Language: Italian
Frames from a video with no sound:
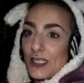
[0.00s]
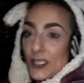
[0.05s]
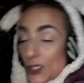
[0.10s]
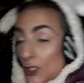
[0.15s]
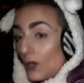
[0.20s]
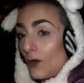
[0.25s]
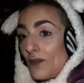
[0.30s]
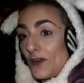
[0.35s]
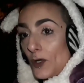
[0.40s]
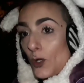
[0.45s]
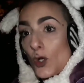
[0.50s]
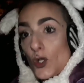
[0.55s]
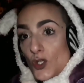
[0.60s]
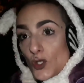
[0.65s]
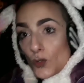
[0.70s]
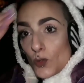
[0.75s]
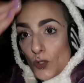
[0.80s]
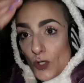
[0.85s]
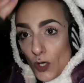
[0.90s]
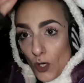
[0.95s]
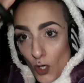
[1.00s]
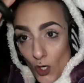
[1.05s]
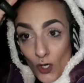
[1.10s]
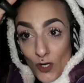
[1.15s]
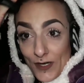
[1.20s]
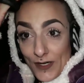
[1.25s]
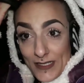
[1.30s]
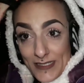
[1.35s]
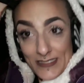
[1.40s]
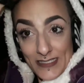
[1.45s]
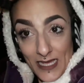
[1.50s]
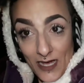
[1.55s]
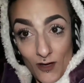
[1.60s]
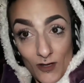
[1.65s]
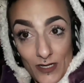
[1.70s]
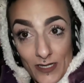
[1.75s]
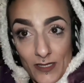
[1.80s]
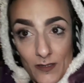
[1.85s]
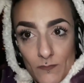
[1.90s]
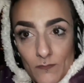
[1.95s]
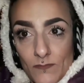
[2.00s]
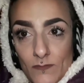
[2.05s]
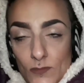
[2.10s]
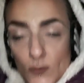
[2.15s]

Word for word: io ve lo giuro, ho rischiato lì.